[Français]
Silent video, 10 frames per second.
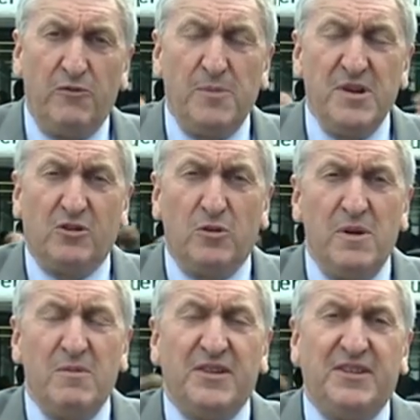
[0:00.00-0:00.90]
On voit bien que
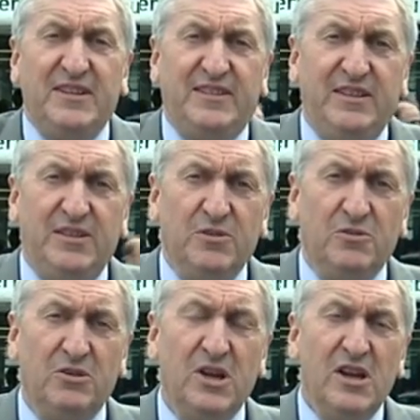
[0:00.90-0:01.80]
même la
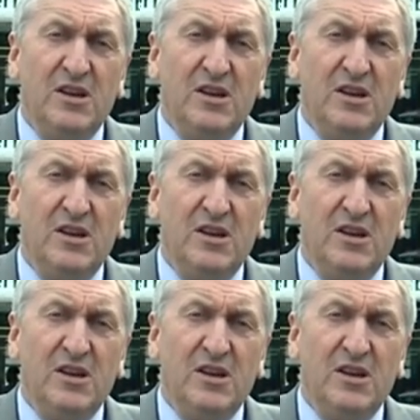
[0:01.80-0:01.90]
décision